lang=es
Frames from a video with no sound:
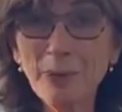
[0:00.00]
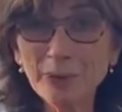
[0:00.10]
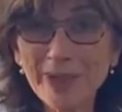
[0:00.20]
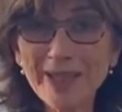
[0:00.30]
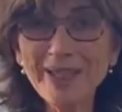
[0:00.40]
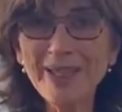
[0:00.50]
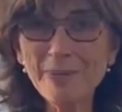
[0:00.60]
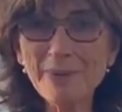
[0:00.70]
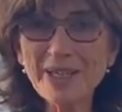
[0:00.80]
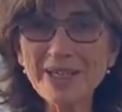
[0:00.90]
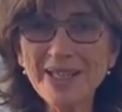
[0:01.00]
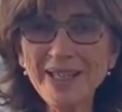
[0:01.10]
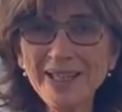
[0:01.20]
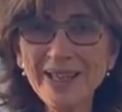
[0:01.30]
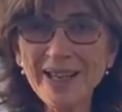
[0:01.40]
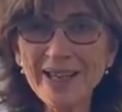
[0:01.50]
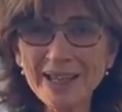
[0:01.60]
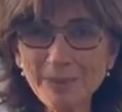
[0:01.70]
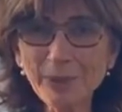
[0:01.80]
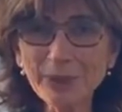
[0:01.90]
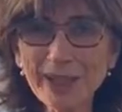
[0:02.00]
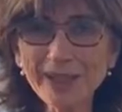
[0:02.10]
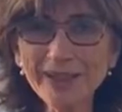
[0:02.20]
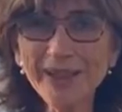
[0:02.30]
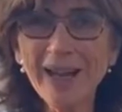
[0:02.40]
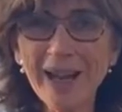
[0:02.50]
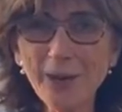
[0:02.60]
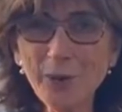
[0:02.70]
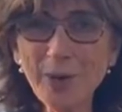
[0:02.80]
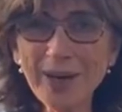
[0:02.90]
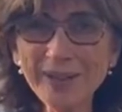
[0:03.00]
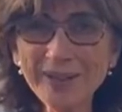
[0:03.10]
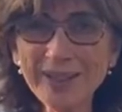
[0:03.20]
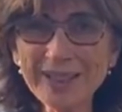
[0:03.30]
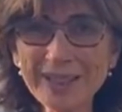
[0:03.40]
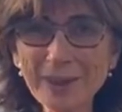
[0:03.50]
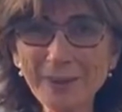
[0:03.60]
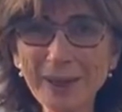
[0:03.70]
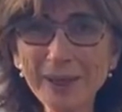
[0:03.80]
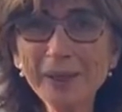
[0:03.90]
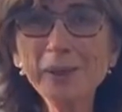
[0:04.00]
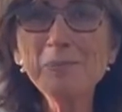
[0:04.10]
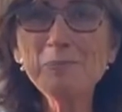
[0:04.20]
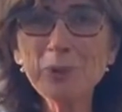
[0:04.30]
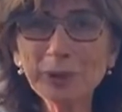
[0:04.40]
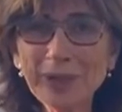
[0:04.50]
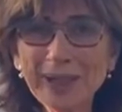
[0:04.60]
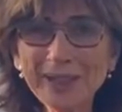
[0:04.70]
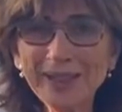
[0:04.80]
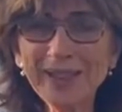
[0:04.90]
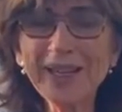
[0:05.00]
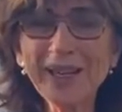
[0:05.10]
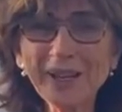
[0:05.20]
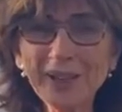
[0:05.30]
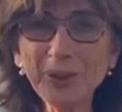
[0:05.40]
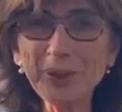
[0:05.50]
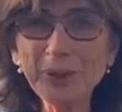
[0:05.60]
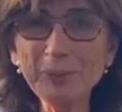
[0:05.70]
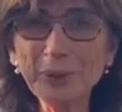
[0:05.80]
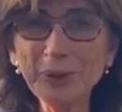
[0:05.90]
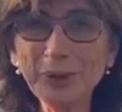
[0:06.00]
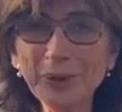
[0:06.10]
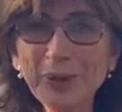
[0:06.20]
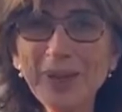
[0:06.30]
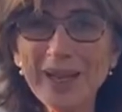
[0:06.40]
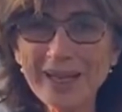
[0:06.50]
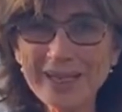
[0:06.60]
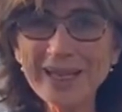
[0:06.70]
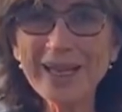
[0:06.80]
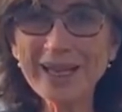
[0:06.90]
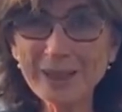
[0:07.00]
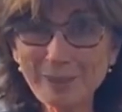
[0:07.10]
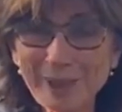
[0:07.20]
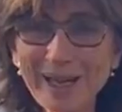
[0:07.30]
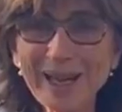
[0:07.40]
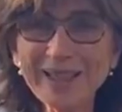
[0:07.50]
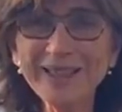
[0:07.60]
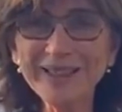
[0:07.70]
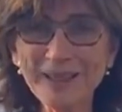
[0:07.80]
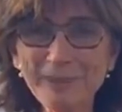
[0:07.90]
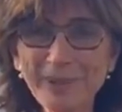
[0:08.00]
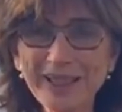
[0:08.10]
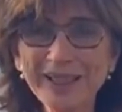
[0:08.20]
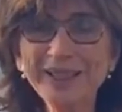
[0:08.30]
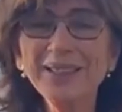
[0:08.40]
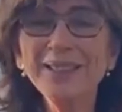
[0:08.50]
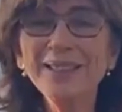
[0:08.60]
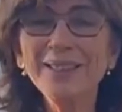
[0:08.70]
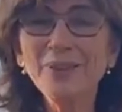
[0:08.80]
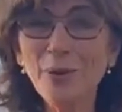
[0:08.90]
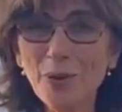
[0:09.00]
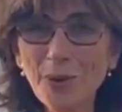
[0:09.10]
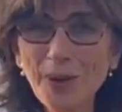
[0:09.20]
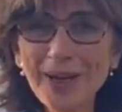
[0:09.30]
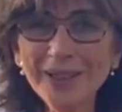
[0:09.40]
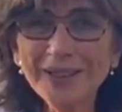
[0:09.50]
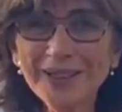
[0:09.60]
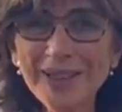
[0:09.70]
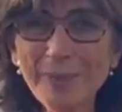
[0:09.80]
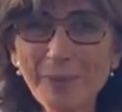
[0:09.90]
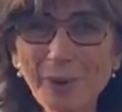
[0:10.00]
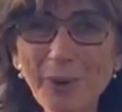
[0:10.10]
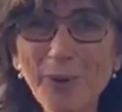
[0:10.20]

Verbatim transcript: Votar en Brasil es votar a Lula de Silva. Votar en el resto del mundo es esperar también con Lula y por